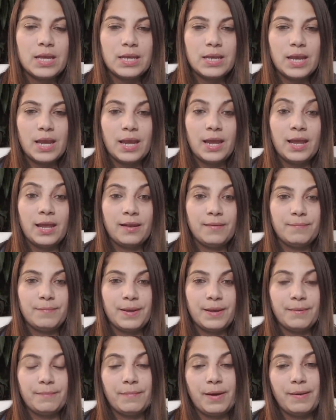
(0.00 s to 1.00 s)
es el
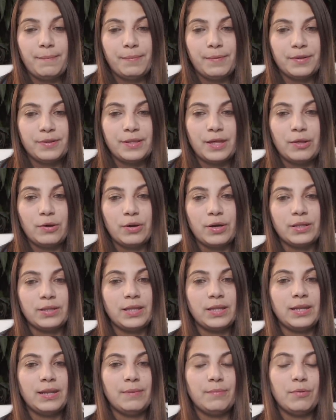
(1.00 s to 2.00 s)
bien más preciado que
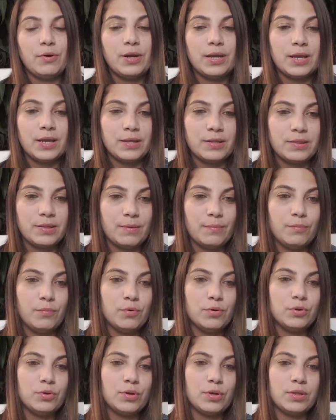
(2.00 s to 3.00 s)
tenemos en este mundo.